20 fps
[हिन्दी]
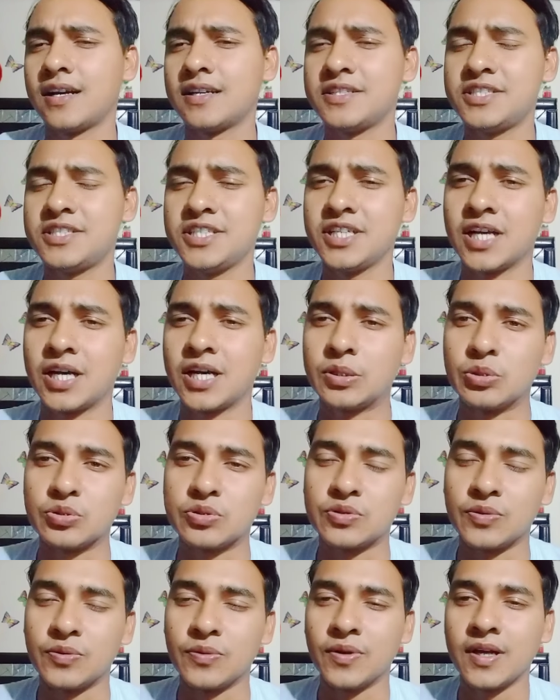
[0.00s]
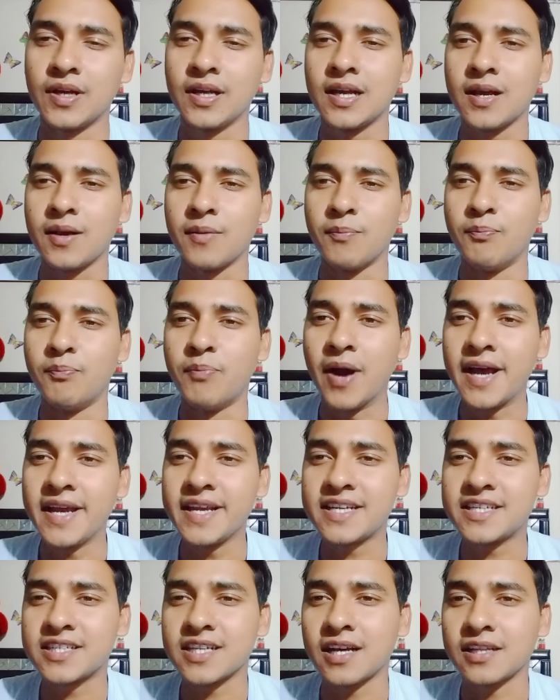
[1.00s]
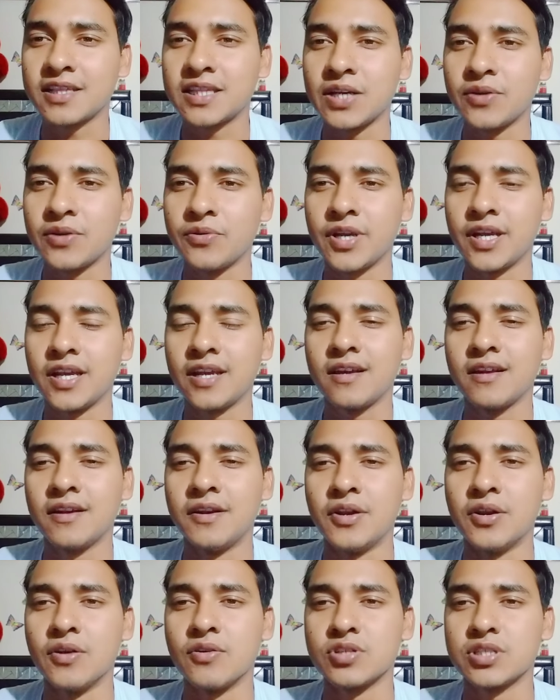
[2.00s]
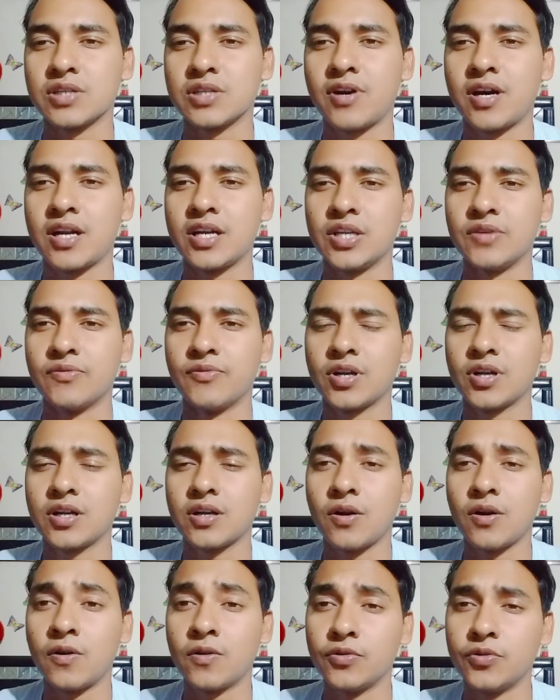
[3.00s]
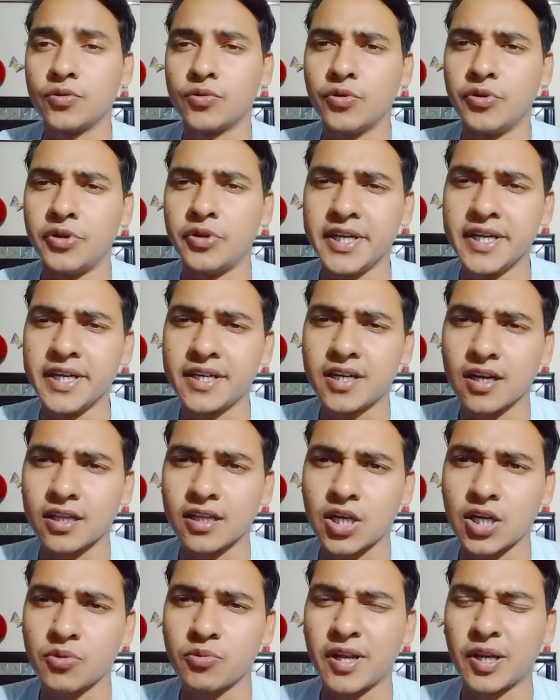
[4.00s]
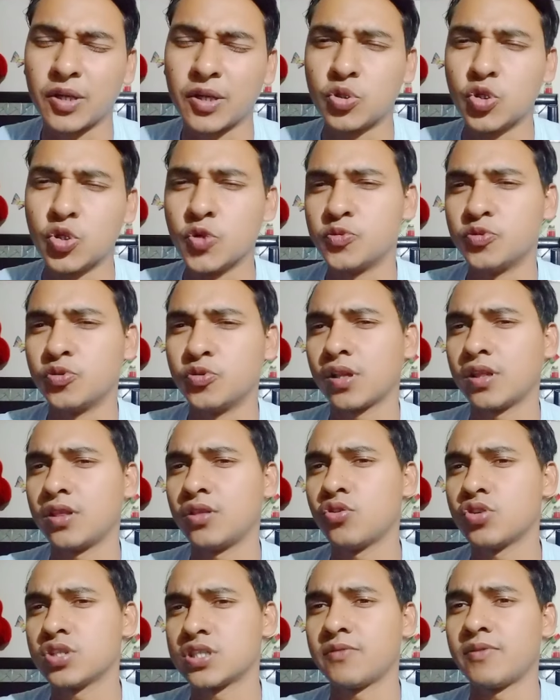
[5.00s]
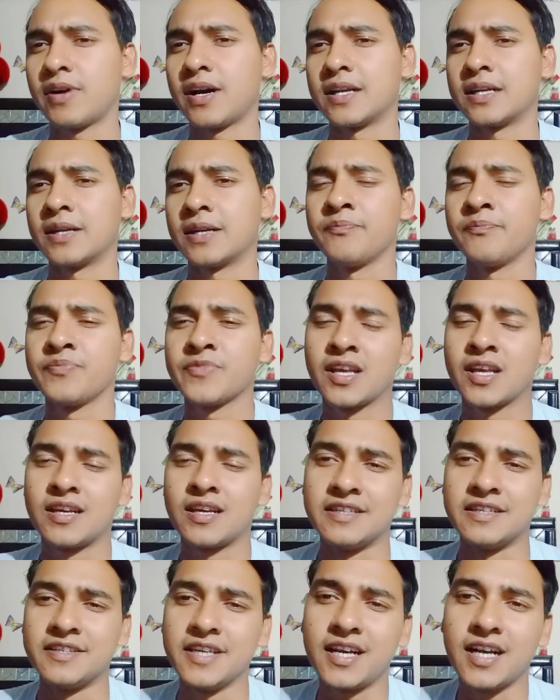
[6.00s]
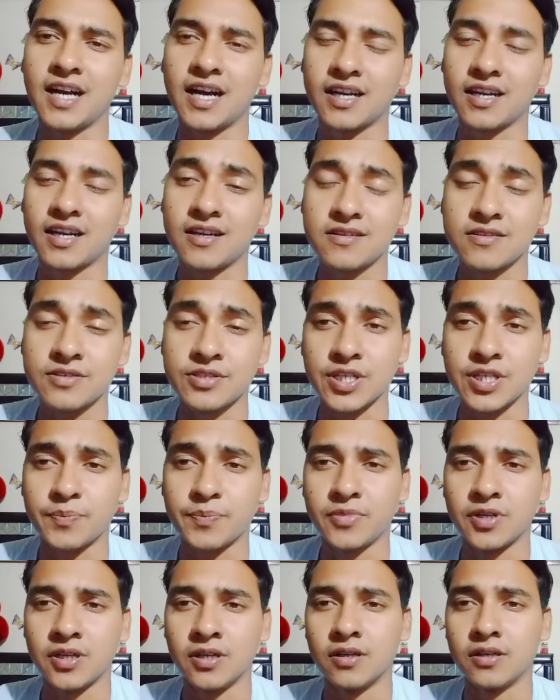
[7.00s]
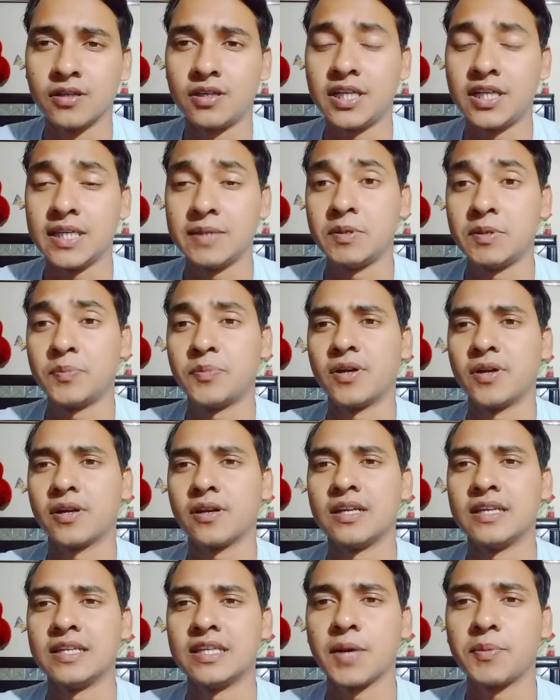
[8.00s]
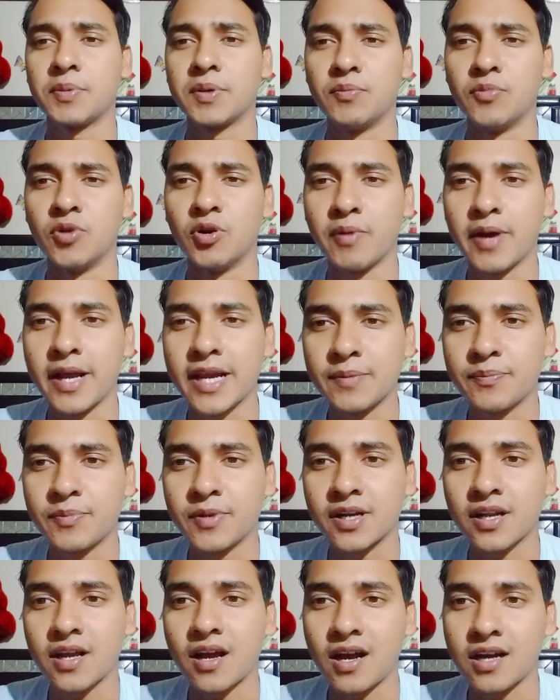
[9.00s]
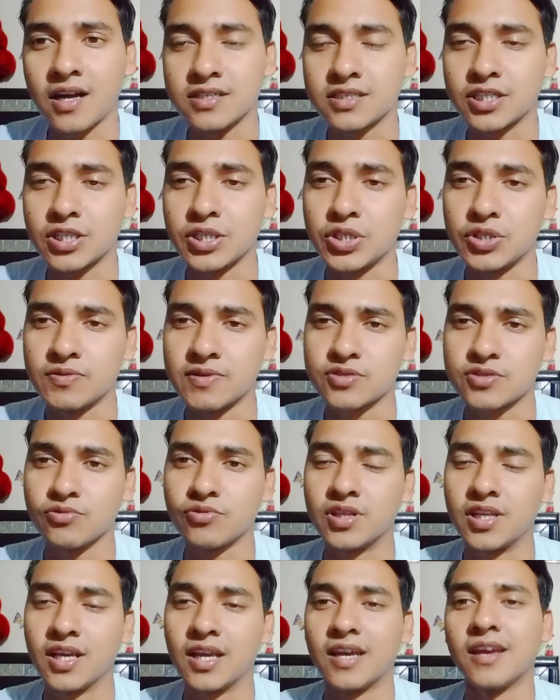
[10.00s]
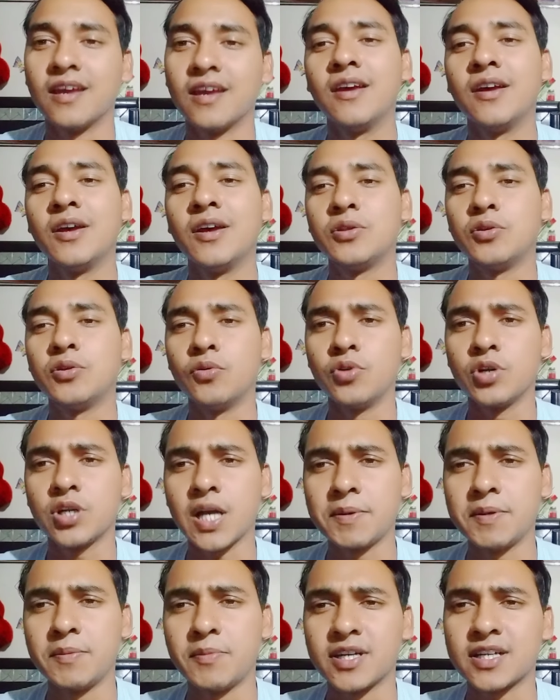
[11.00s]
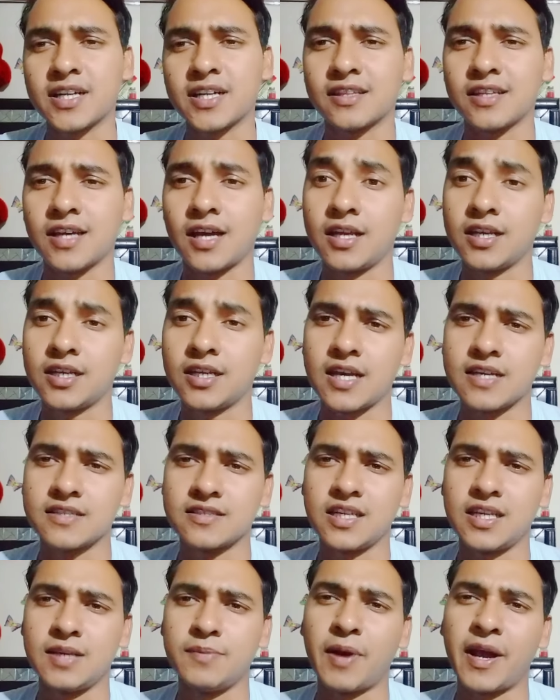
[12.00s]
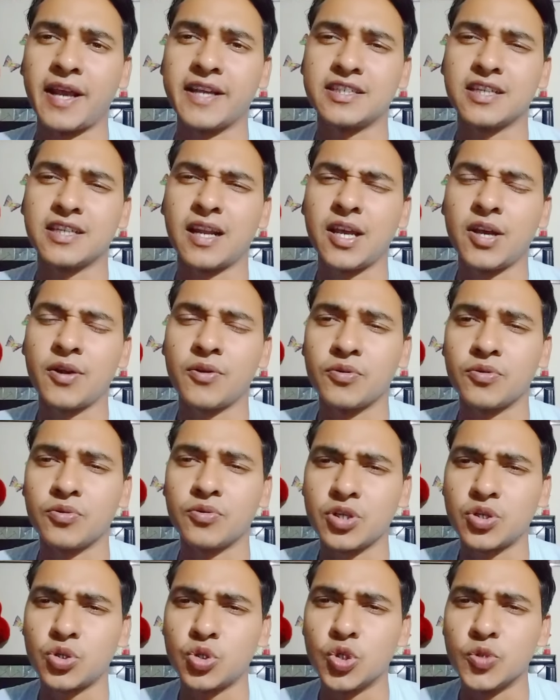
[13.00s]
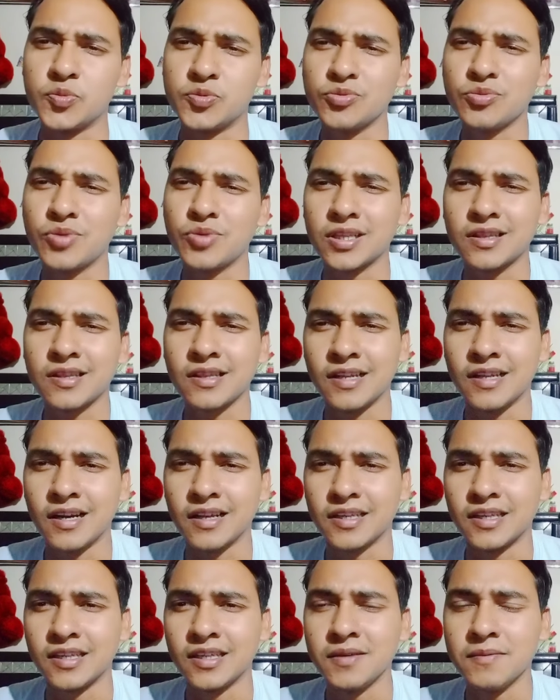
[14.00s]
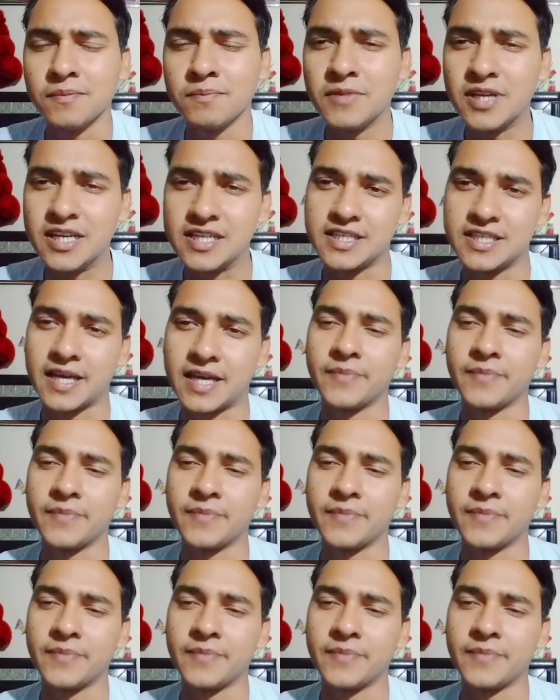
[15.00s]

जी हाँ दोस्तों बाइक चलाते हुए नौजवान युवक और उनको लीड करता हुआ एक खूबसूरत नौजवान ये गाना जब टीवी पर या फिर मोबाइल पर आज के युवा सुनते हैं तो उनका भी मन करता है कि ऐसे ही बाइक चलाएं और उनको एक खूबसूरत लड़की मिल जाए